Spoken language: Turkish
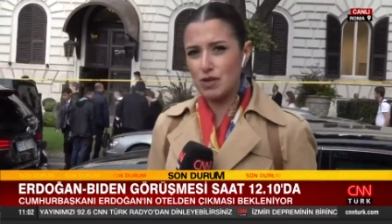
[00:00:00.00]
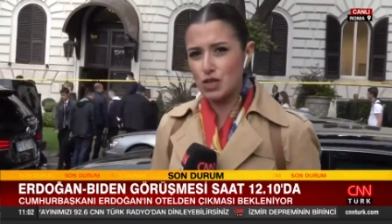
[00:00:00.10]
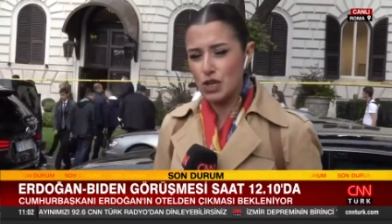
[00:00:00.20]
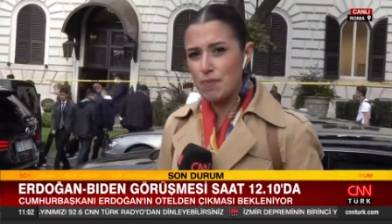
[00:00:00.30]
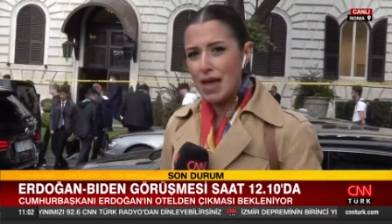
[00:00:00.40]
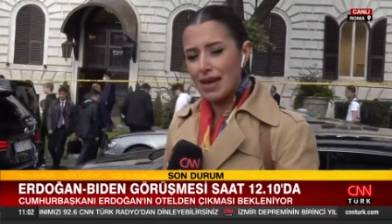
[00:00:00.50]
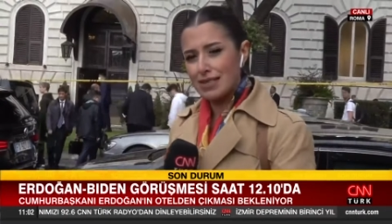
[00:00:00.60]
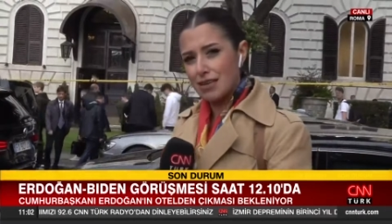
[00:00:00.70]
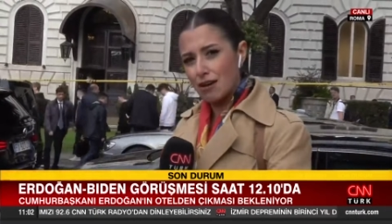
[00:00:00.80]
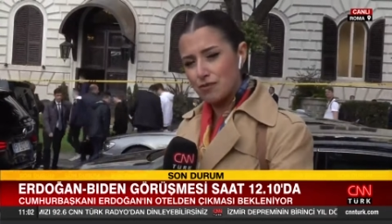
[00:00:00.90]
İlmi Yaşap
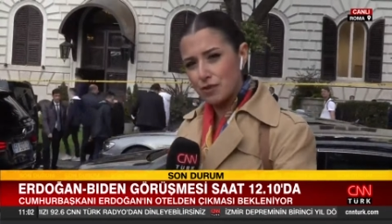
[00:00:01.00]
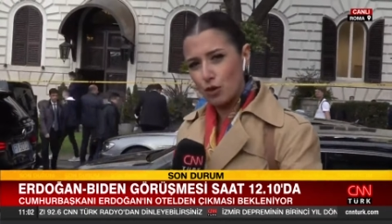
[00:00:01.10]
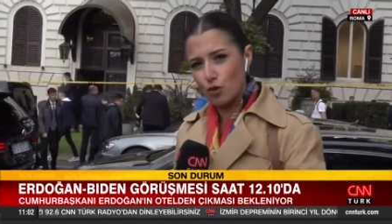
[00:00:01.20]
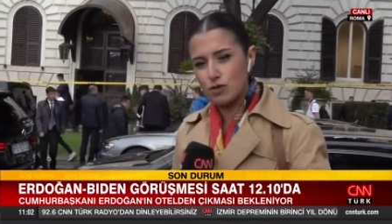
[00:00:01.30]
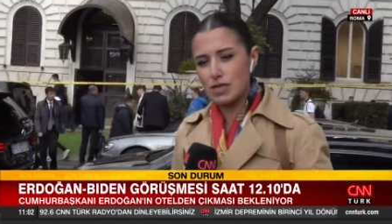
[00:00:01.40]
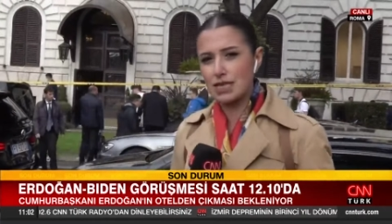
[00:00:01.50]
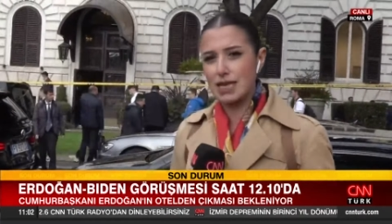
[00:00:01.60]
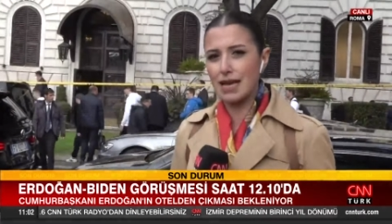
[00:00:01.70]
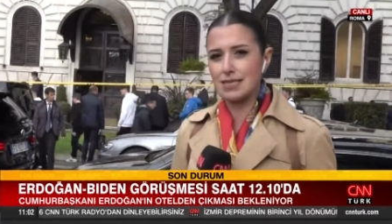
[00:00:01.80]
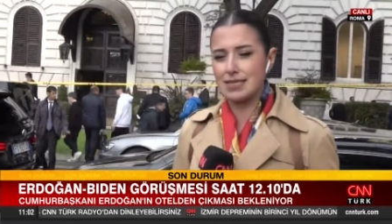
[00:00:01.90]
etrafı
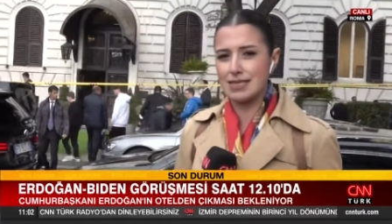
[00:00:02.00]
gösterirken